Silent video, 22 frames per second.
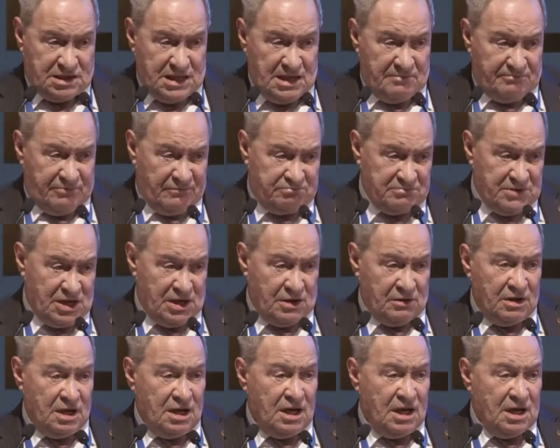темпов
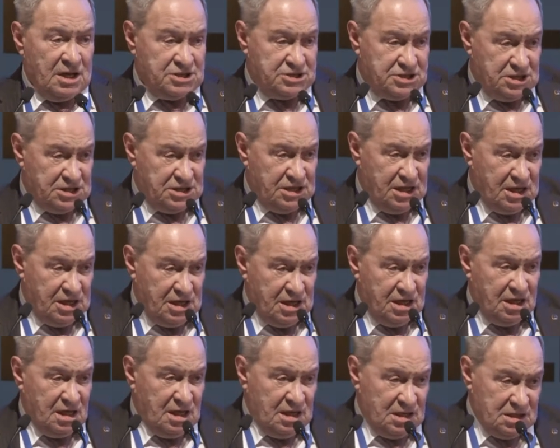между
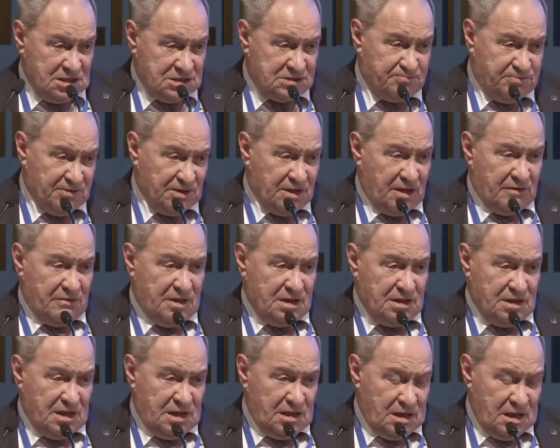
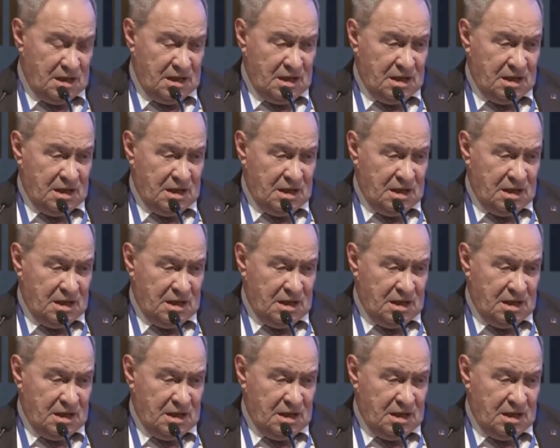4,5